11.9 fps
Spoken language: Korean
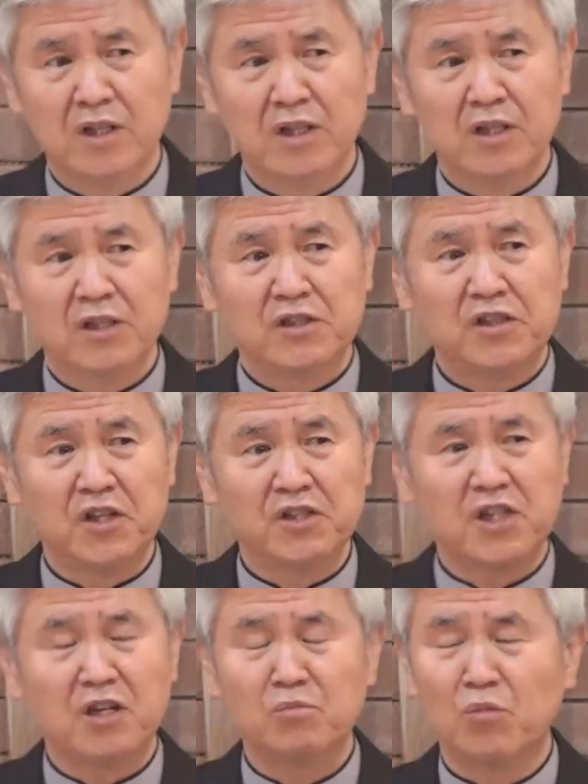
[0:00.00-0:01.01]

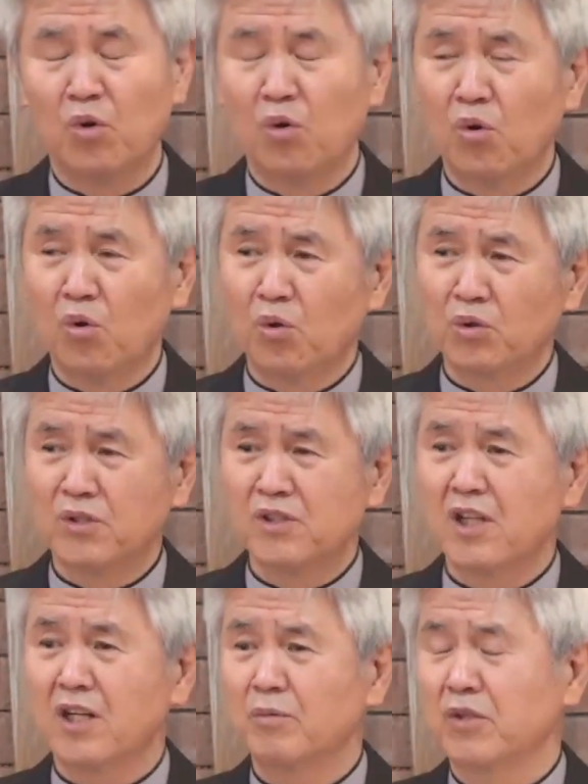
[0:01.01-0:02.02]
세상 모든
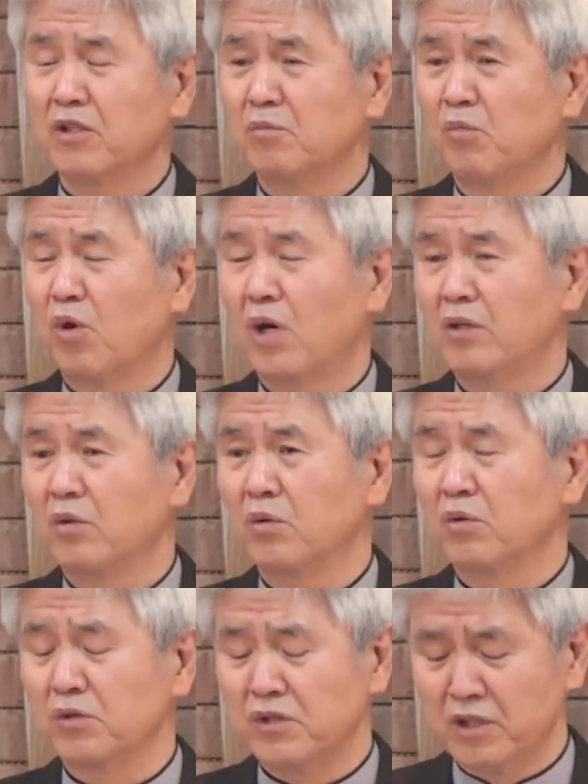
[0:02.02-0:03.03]
사람들을
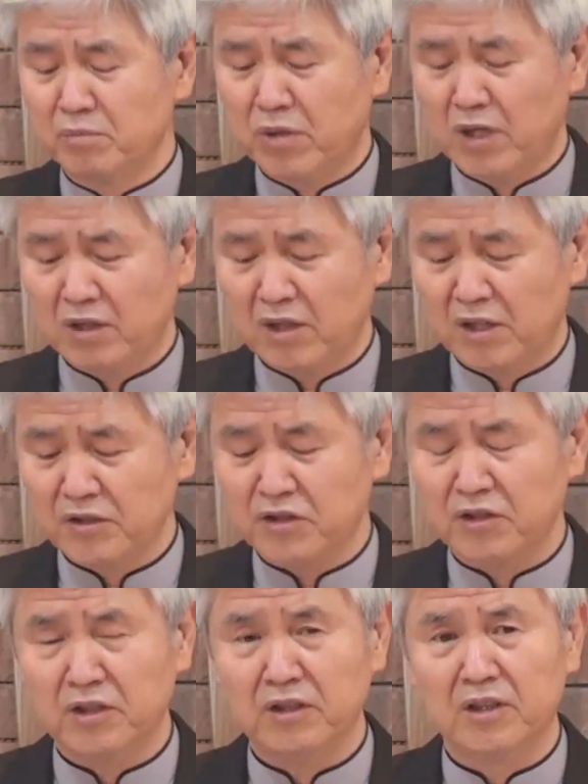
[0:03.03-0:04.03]
모아놓고 심판을
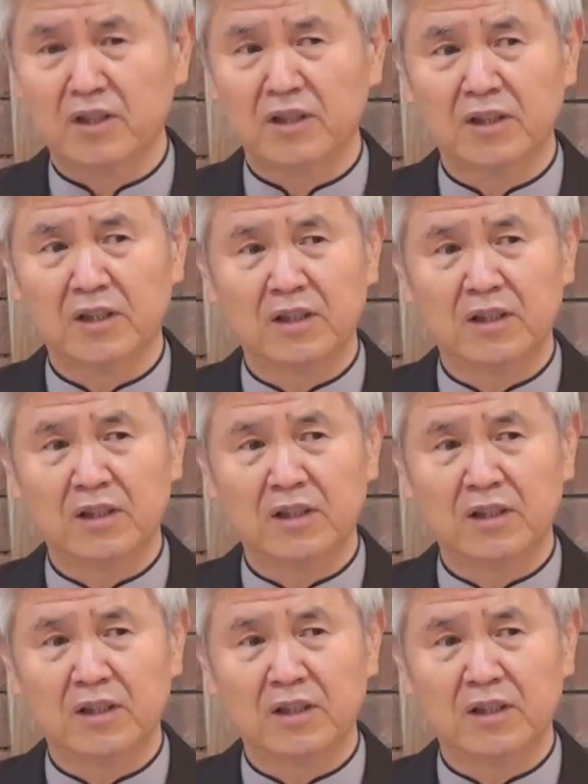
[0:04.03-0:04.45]
하시는데